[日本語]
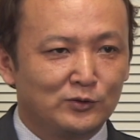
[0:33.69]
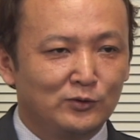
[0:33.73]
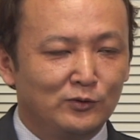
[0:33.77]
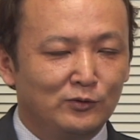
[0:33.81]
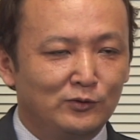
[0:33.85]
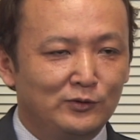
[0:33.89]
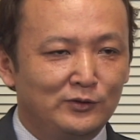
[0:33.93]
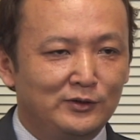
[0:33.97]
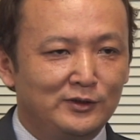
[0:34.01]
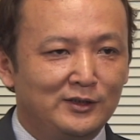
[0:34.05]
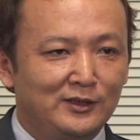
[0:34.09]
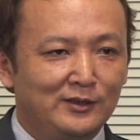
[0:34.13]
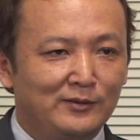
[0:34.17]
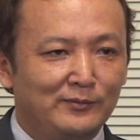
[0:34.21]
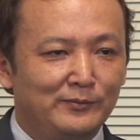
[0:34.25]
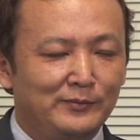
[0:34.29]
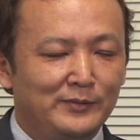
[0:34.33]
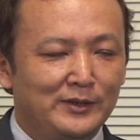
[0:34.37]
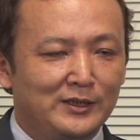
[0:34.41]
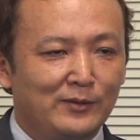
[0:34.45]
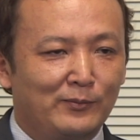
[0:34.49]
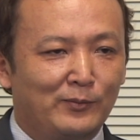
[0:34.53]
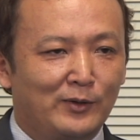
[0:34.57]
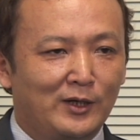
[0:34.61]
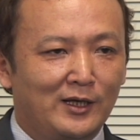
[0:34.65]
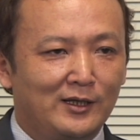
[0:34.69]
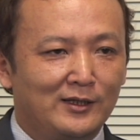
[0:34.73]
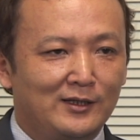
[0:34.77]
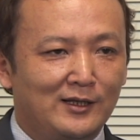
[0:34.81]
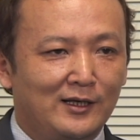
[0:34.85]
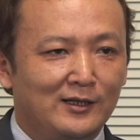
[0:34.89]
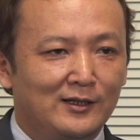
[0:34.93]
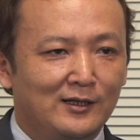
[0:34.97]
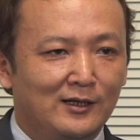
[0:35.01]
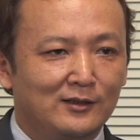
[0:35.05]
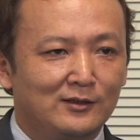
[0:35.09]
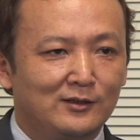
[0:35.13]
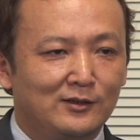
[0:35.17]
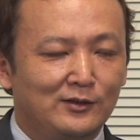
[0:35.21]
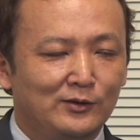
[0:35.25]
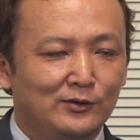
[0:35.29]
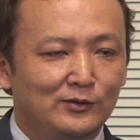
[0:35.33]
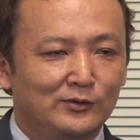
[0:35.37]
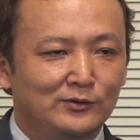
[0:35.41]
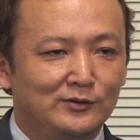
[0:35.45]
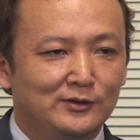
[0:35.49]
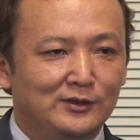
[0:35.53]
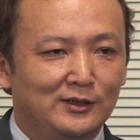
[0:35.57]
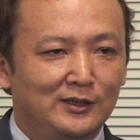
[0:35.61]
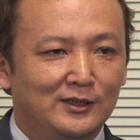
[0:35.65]
そういうふうに見てもらいたいなとい
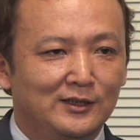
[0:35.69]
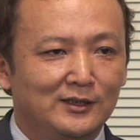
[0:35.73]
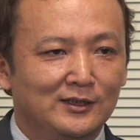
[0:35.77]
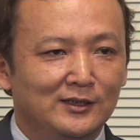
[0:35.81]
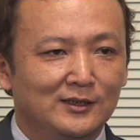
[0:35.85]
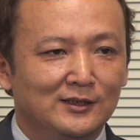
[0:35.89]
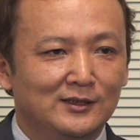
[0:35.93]
うふうに